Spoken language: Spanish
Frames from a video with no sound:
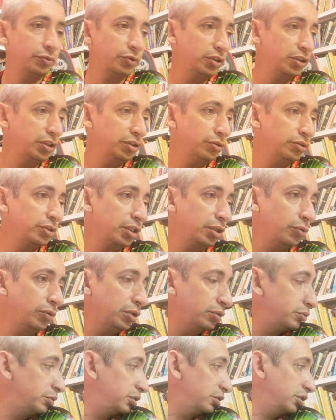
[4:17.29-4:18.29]
Porque aquí yo traigo
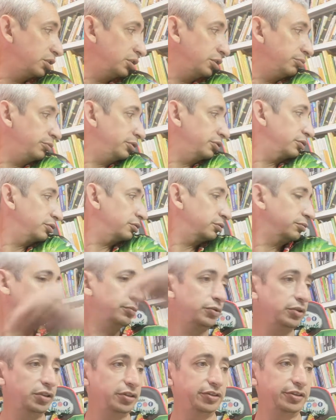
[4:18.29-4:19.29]
algo de cannabis.
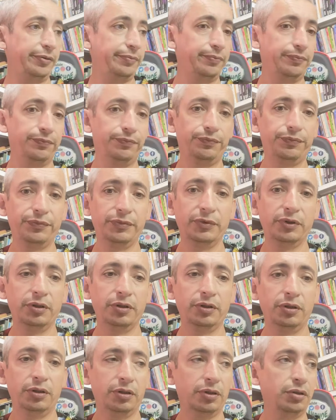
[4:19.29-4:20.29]
Creo que está.
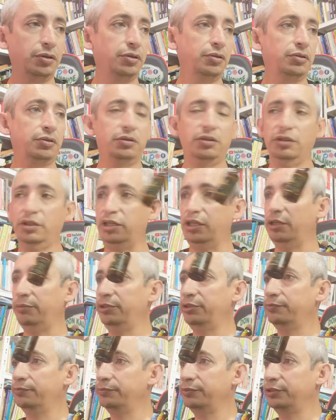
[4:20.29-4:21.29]
El
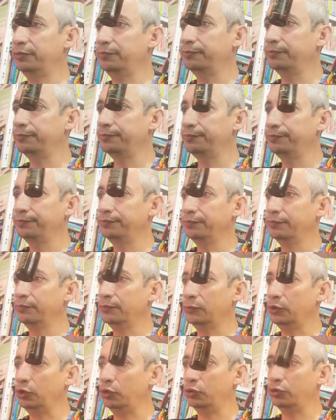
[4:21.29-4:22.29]
cannabis, ¿sí?
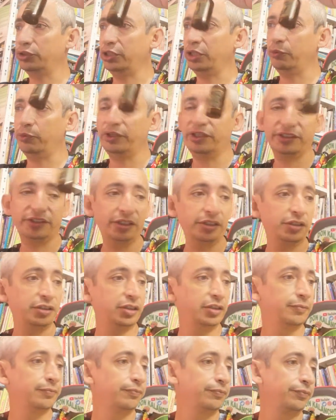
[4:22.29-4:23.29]
Yo lo tengo en
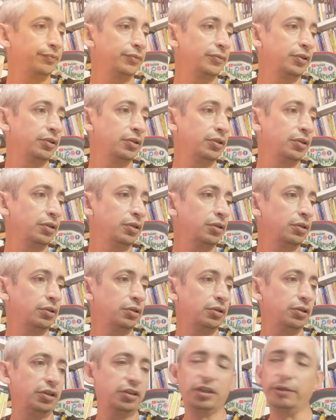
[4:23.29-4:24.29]
aceite.
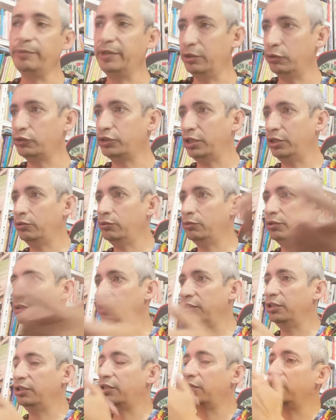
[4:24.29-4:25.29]
Y también lo tengo
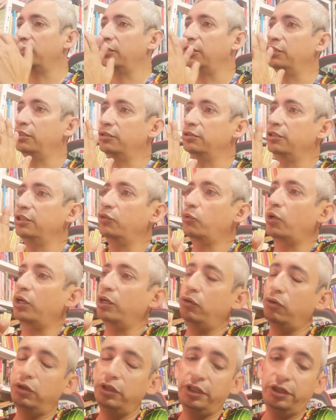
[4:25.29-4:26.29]
en, en
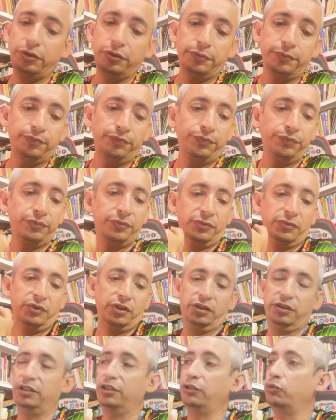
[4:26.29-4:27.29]
hidroalcohólico,
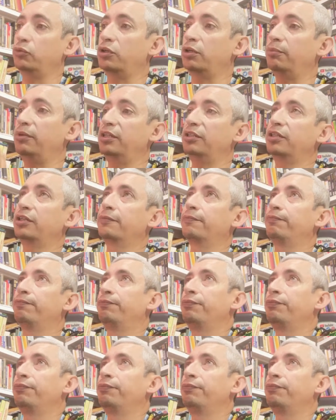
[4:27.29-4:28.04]
en tintura madre.